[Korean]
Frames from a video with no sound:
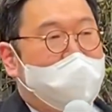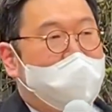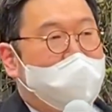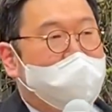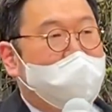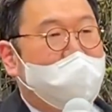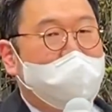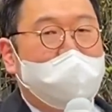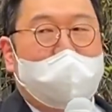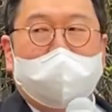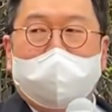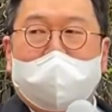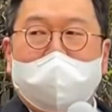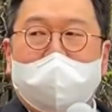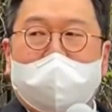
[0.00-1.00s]
근데 이
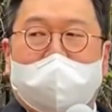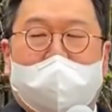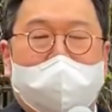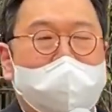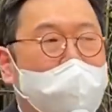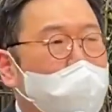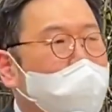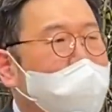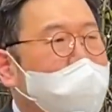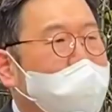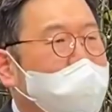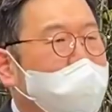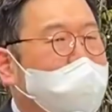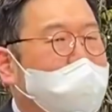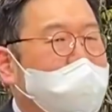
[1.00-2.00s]
양반이 가는 곳마다
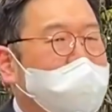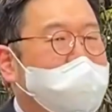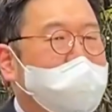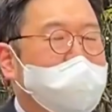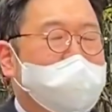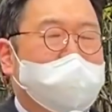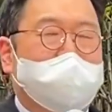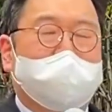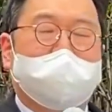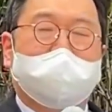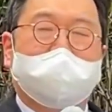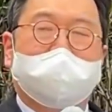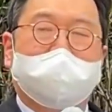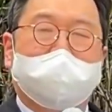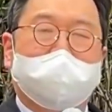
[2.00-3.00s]
했던 말이 있어요.
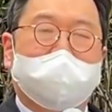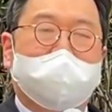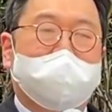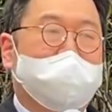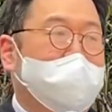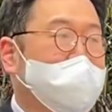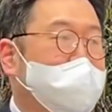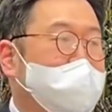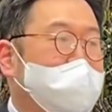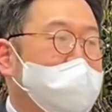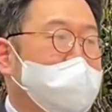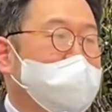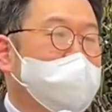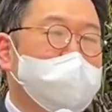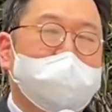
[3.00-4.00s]

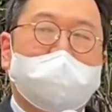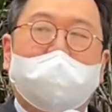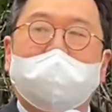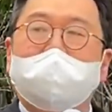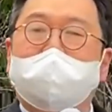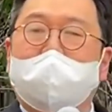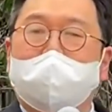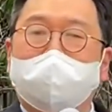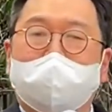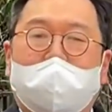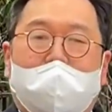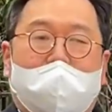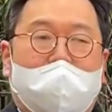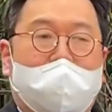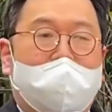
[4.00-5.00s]
문재인
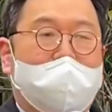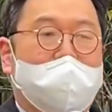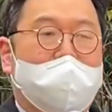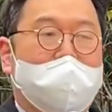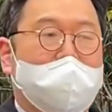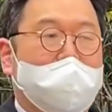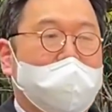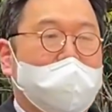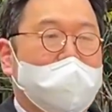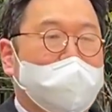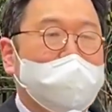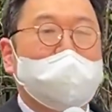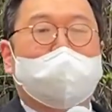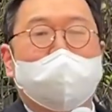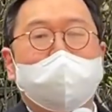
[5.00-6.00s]
정부가
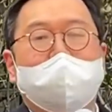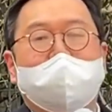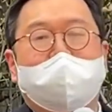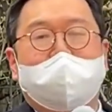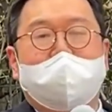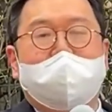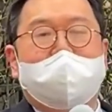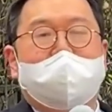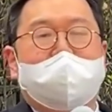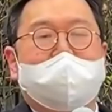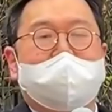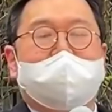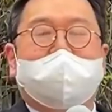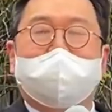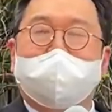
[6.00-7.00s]
우리 국민들이
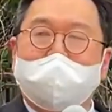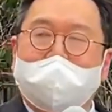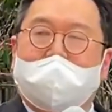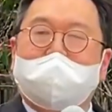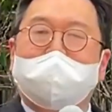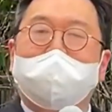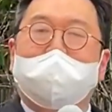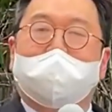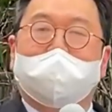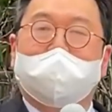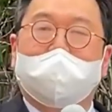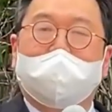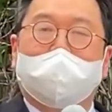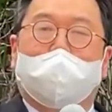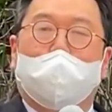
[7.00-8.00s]
집을 가지면
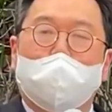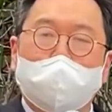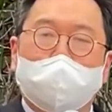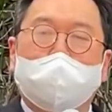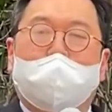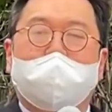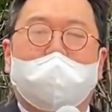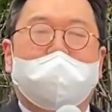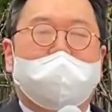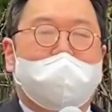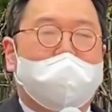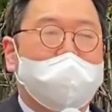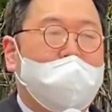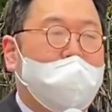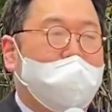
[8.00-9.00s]
보수화되기
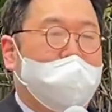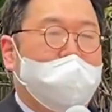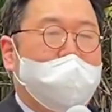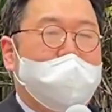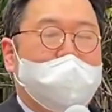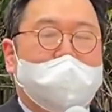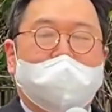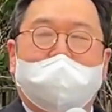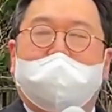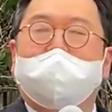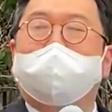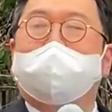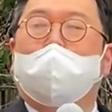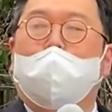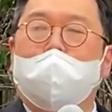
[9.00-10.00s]
때문에
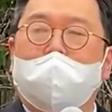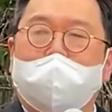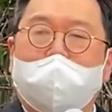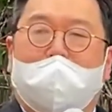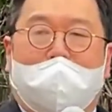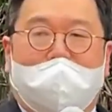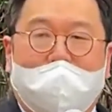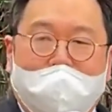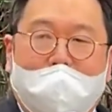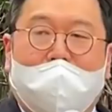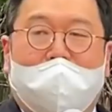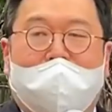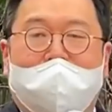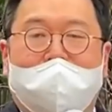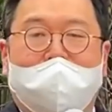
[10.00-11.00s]
집 공급을 안 했다,
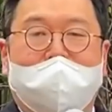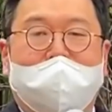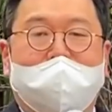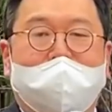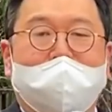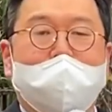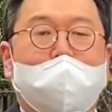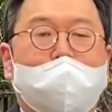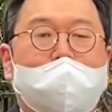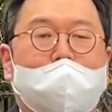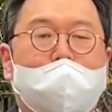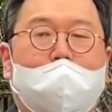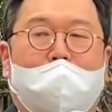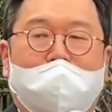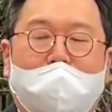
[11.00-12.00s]

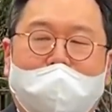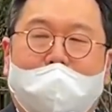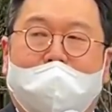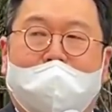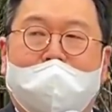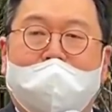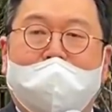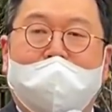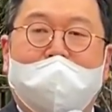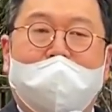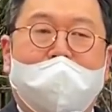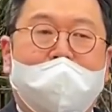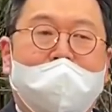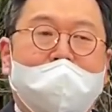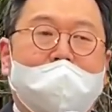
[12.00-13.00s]
의도적으로 안 했다,
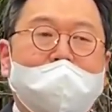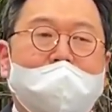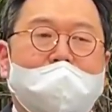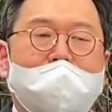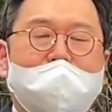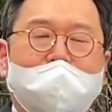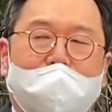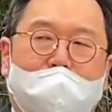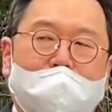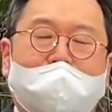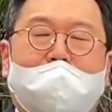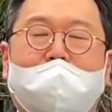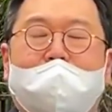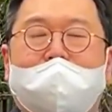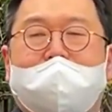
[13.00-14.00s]
이런 얘기를 여러
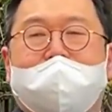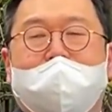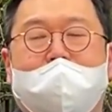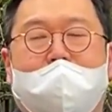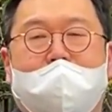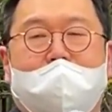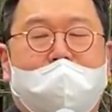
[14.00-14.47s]
차례 했습니다.